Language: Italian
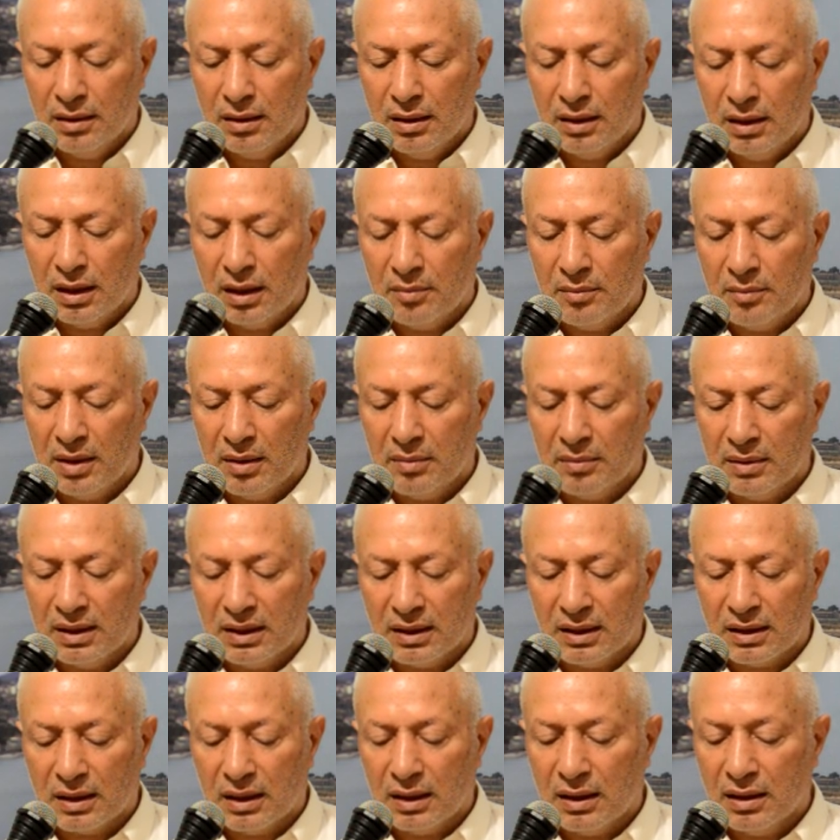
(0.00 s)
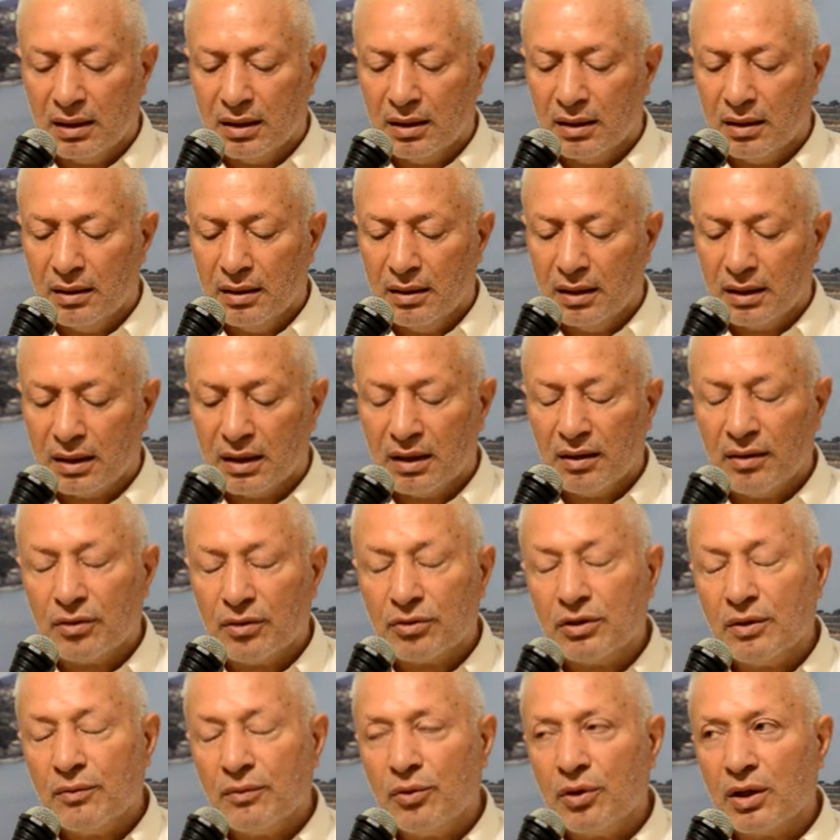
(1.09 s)
la mia amica, che
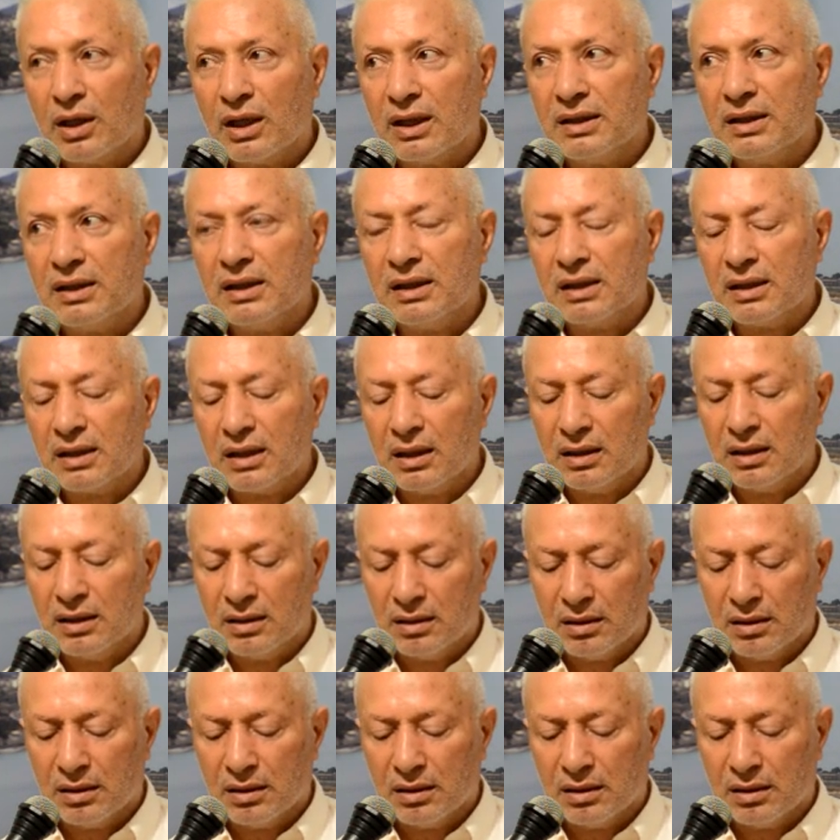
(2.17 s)
cosa vuoi che dica?